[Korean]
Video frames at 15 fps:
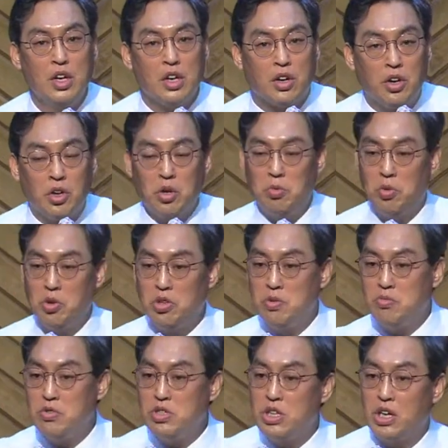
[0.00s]
그리고 모든
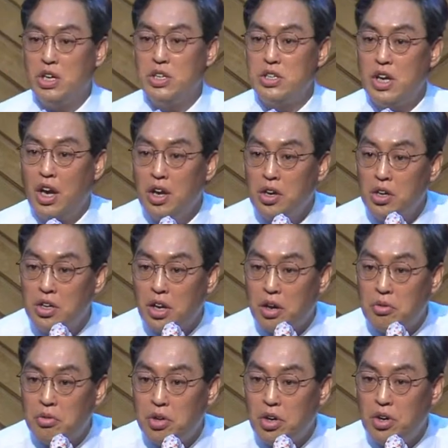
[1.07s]
문제가 이제
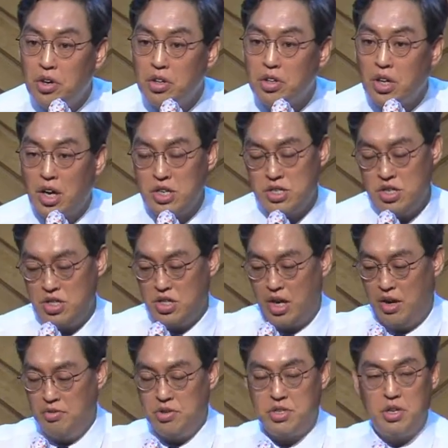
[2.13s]
해결되고요. 다시
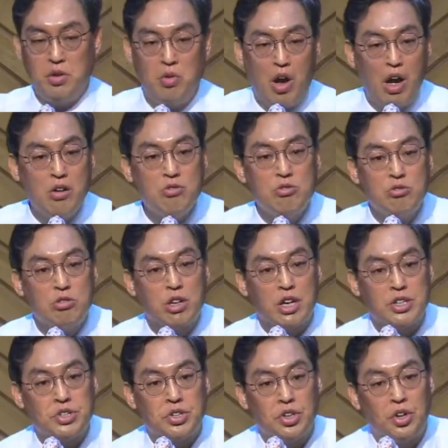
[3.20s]
다윗이 황공을
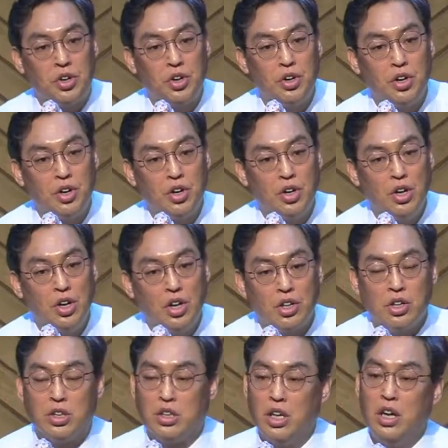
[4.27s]
하죠.
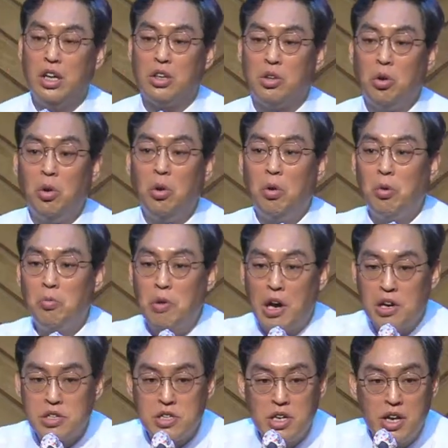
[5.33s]
그때 또
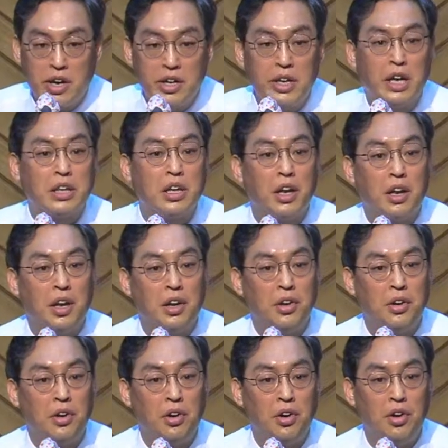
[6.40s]
바르실레가
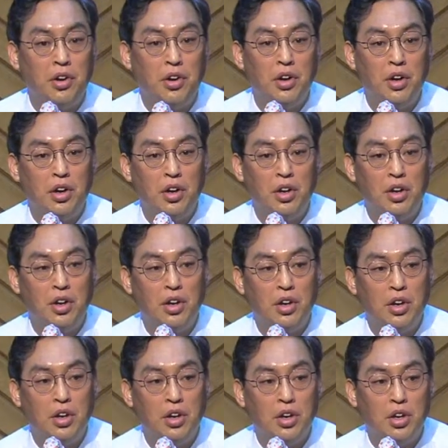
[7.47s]
나타나요.
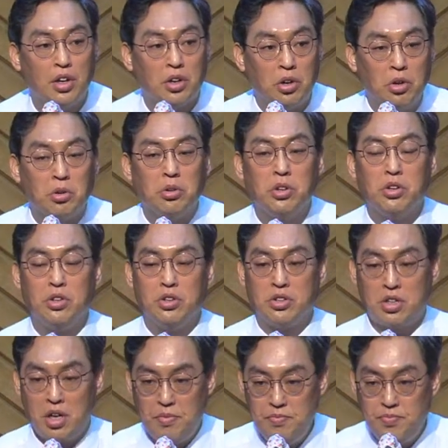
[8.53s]
그리고는
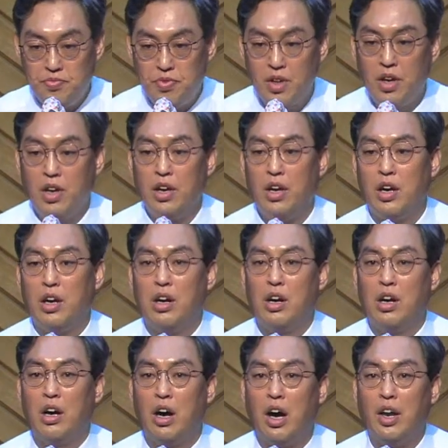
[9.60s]
참
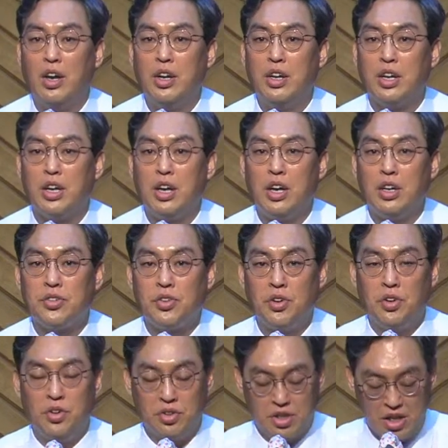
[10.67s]
아,
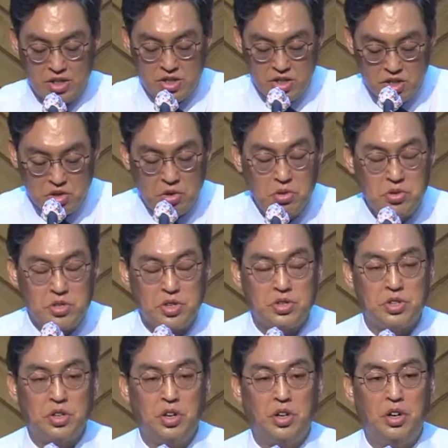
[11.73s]
하나님께서 당신
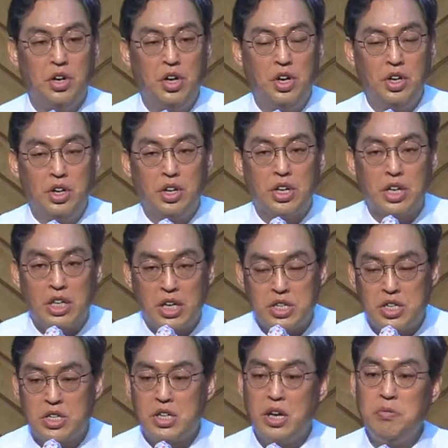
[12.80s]
더우셔서 이렇게
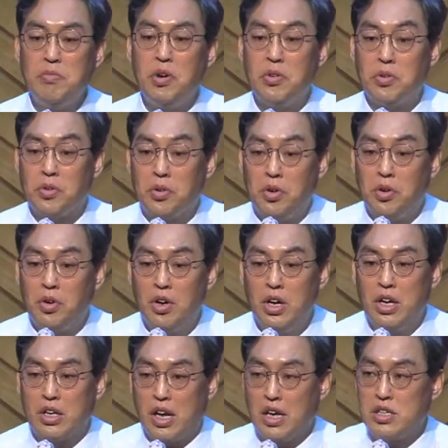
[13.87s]
다시 생명으로
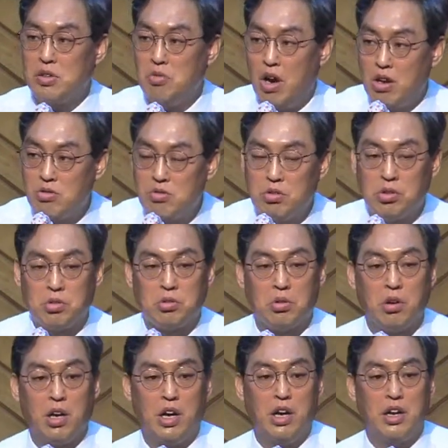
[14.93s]
다시 왕궁으로
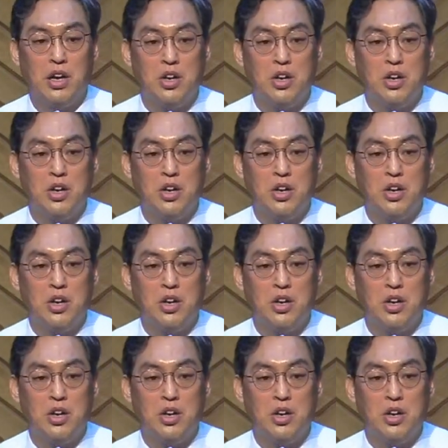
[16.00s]
돌아가게